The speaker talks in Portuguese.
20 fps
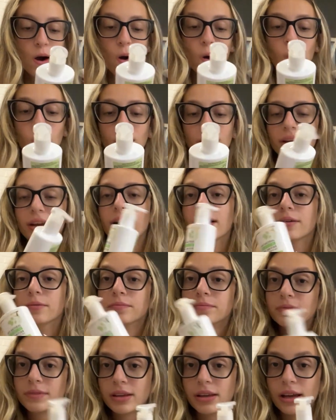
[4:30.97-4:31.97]
Olha,
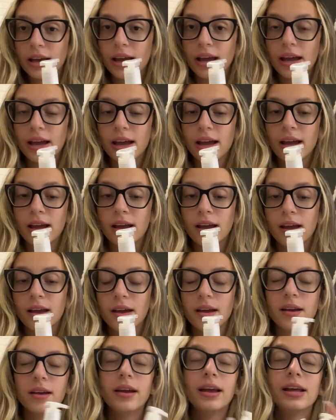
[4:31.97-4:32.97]

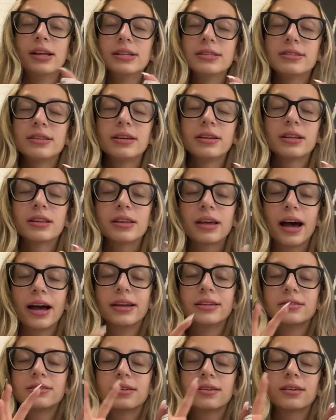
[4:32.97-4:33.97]
é hand
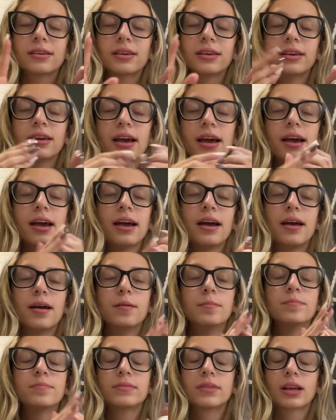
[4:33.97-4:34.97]
sanitizer, que
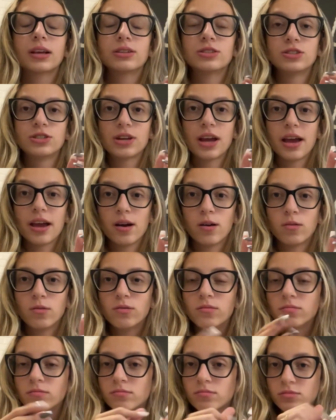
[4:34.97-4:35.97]
é
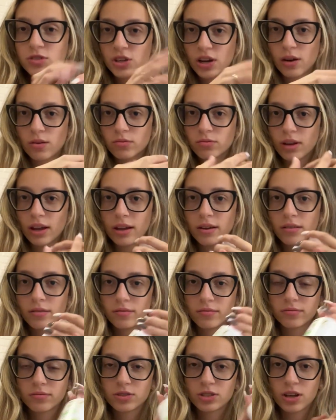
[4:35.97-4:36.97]
gel, gel, né?
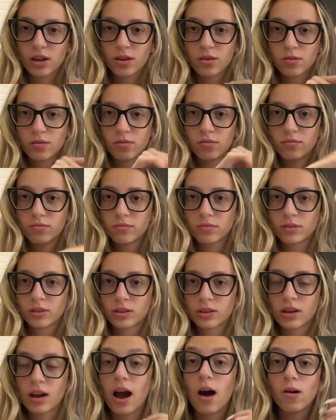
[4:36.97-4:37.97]
Gel,
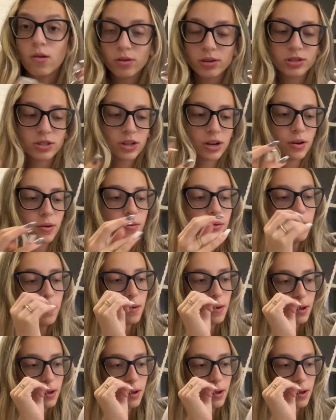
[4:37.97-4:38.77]
álcool em gel.